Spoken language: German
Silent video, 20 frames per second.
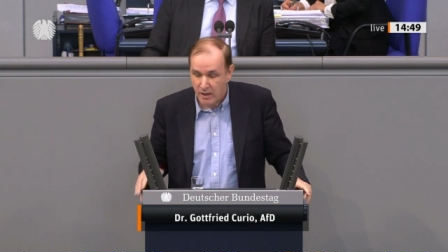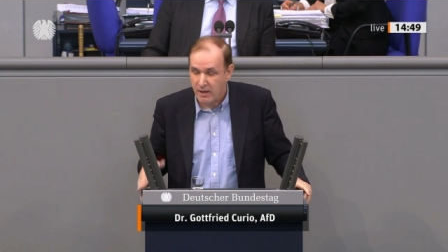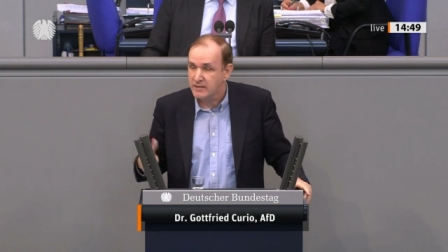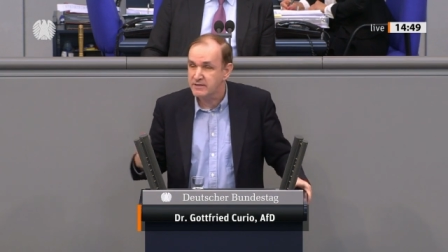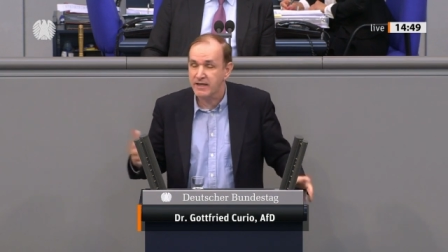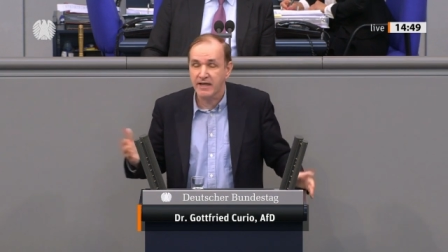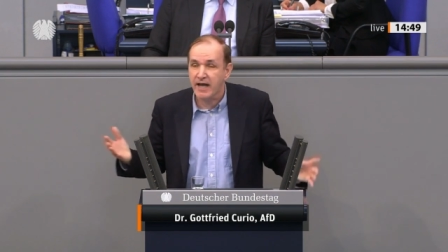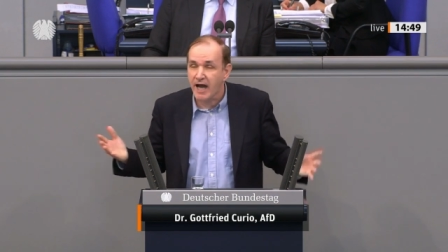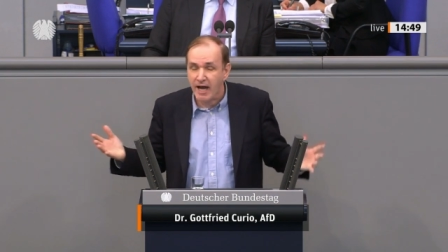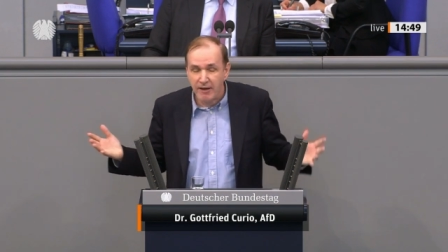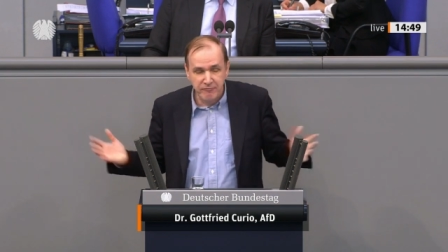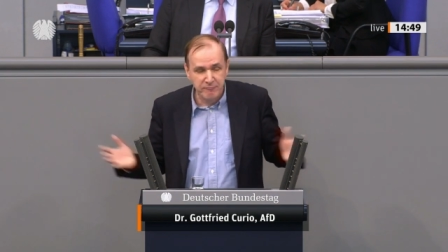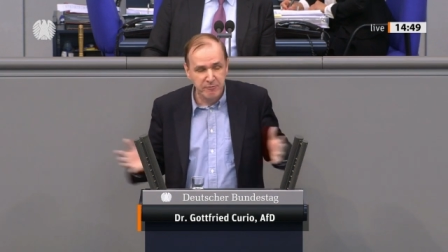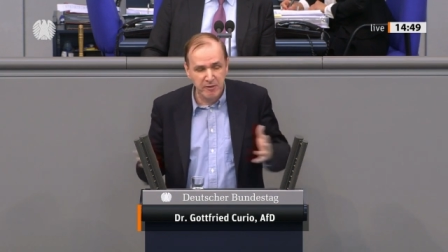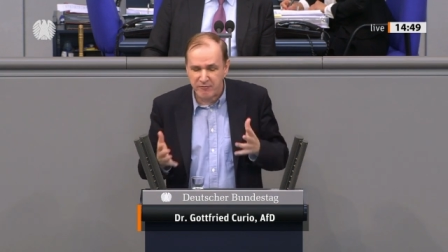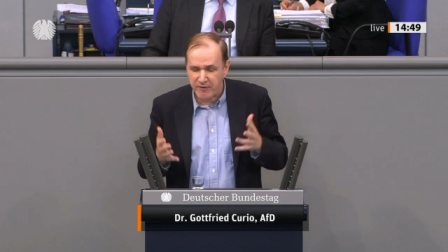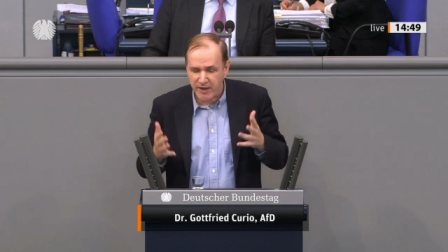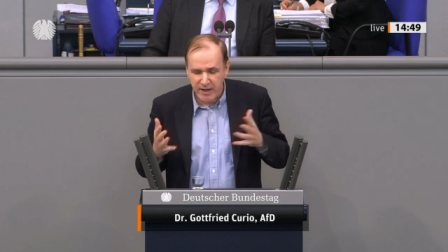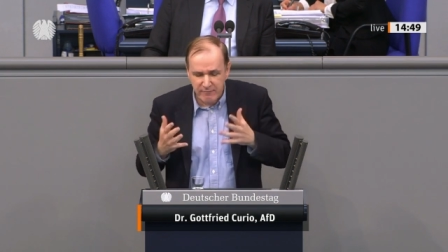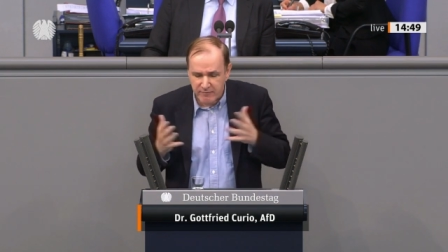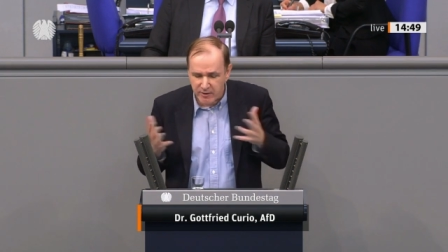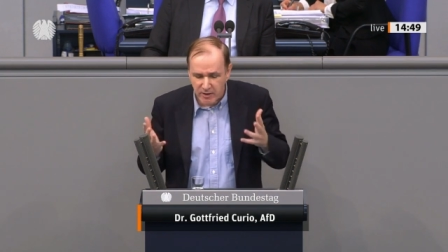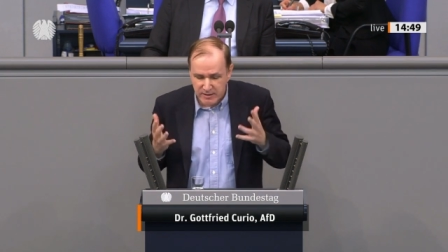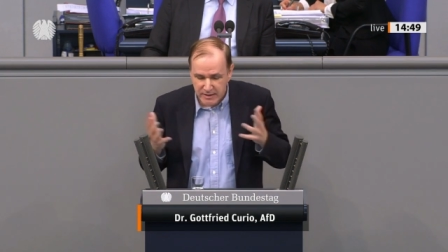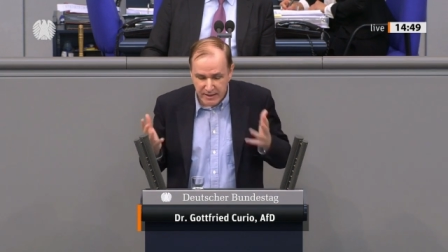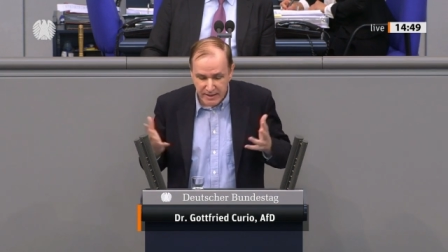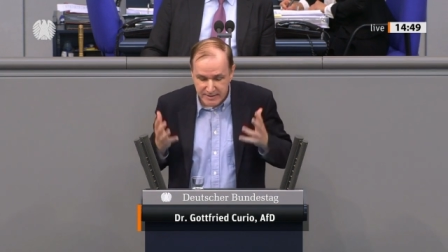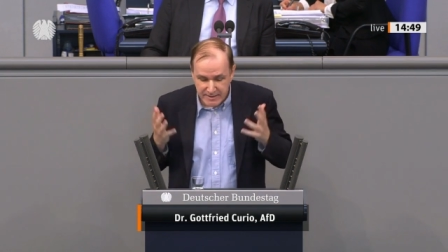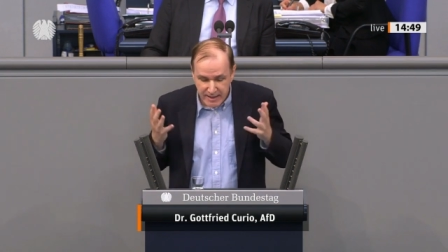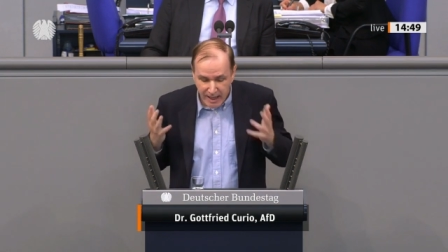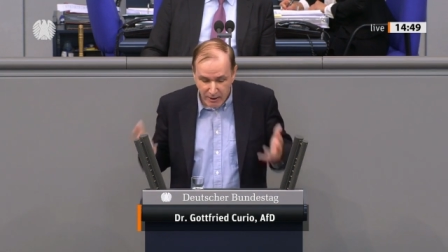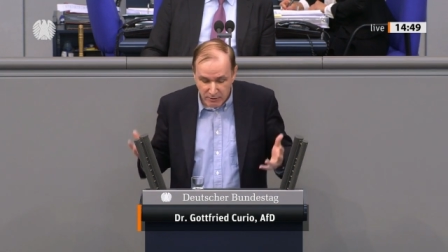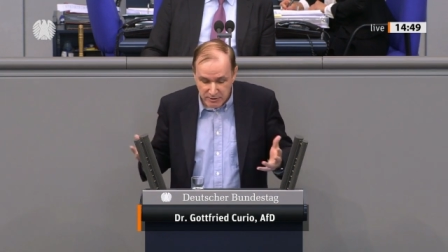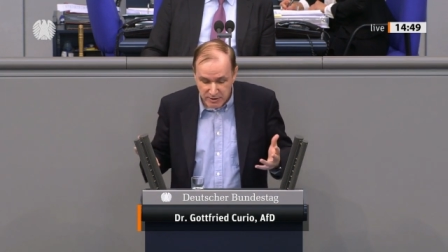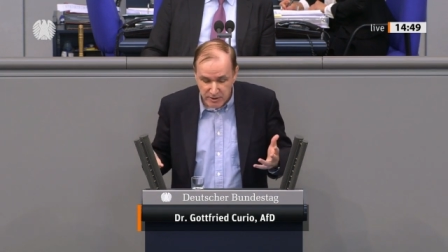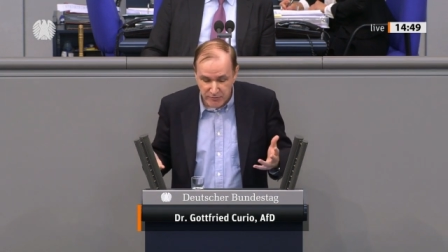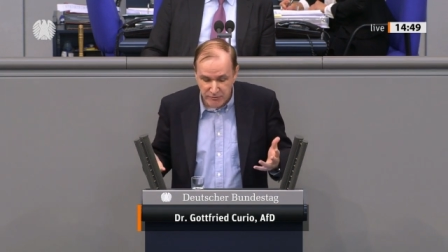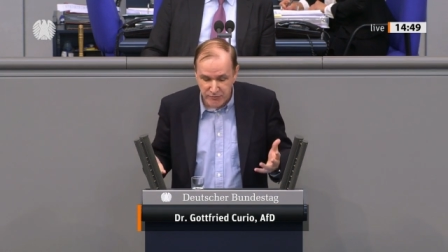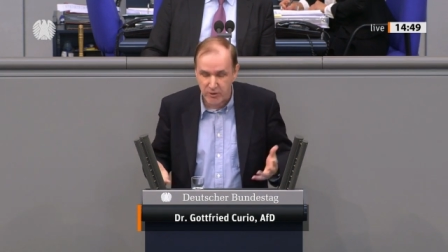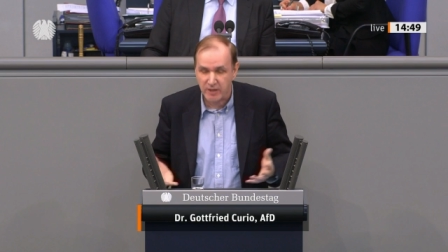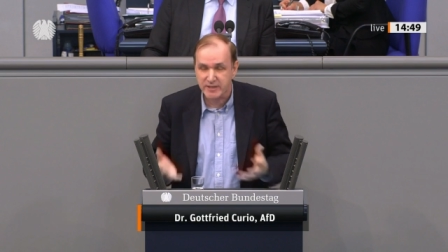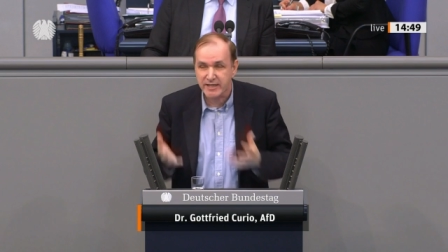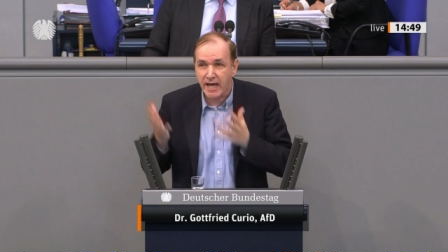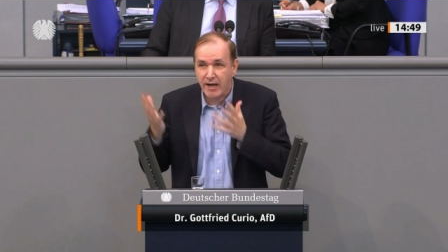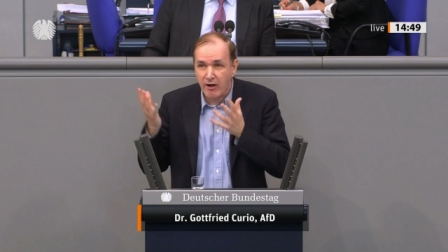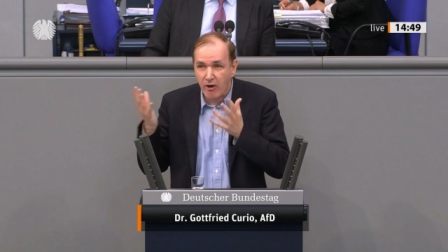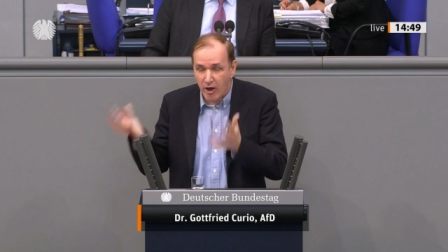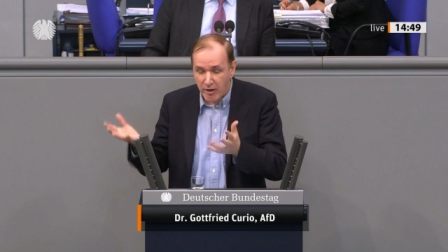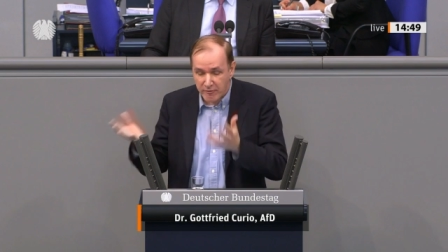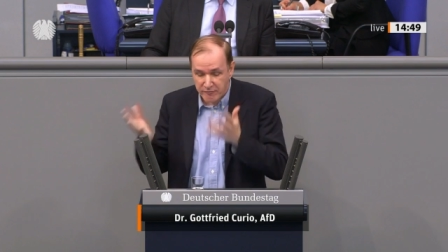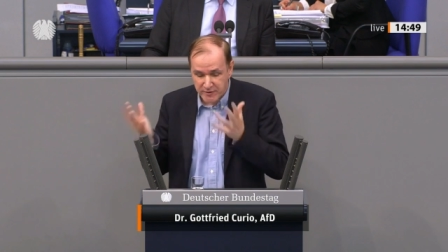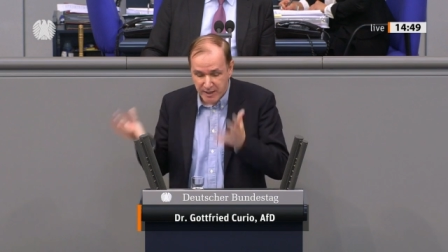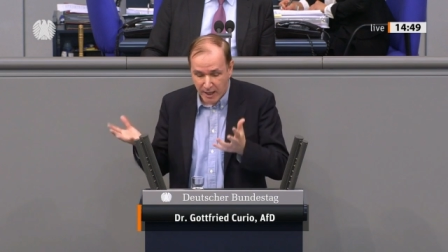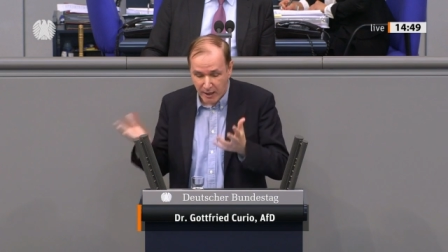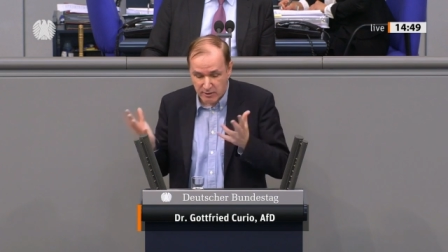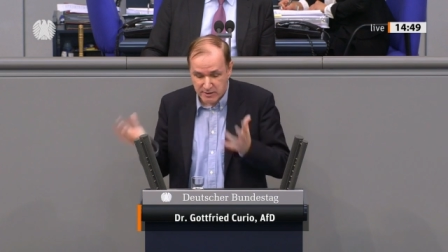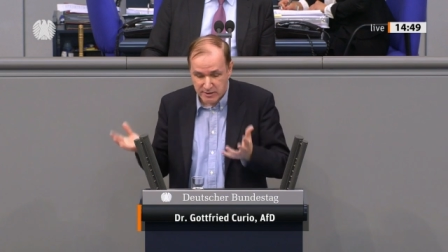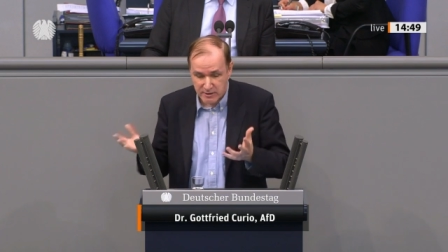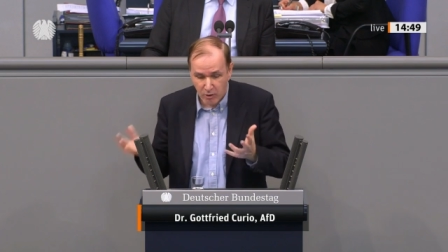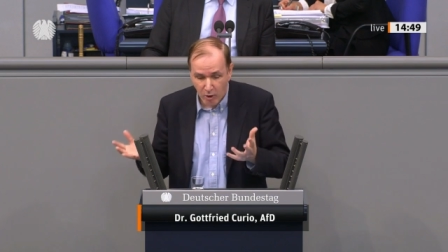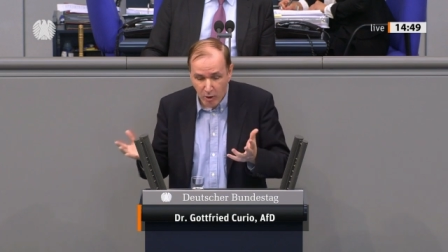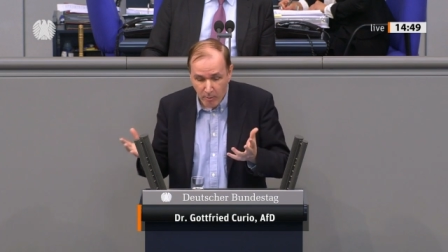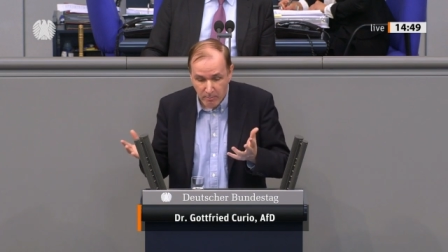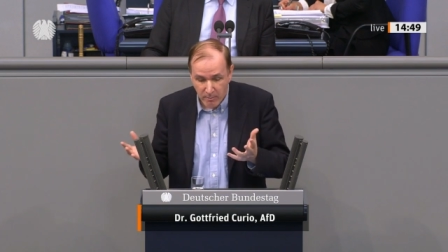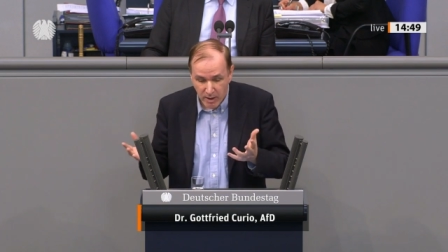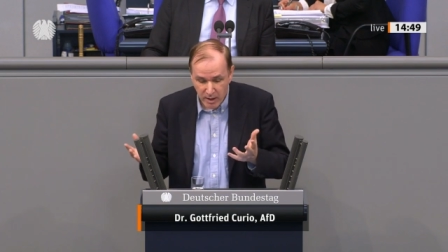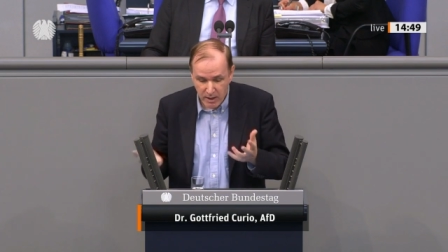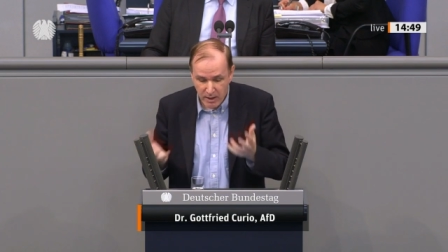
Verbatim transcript: Sein Haftbefehl wird nicht ausgeführt. Er läuft draußen rum.